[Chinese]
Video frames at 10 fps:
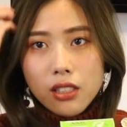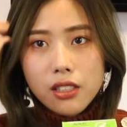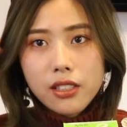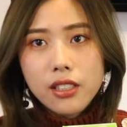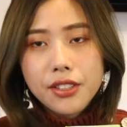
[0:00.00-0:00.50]

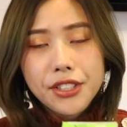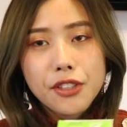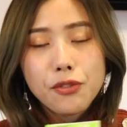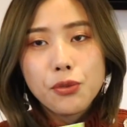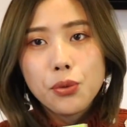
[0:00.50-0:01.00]
一个一个
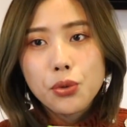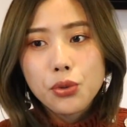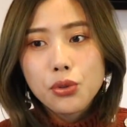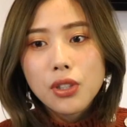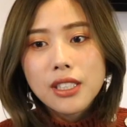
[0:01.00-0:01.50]
服务，
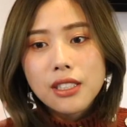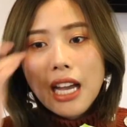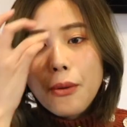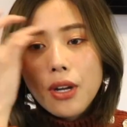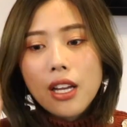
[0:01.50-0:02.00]
就是说
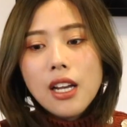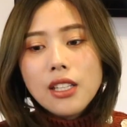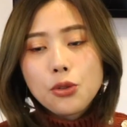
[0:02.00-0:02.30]
他会，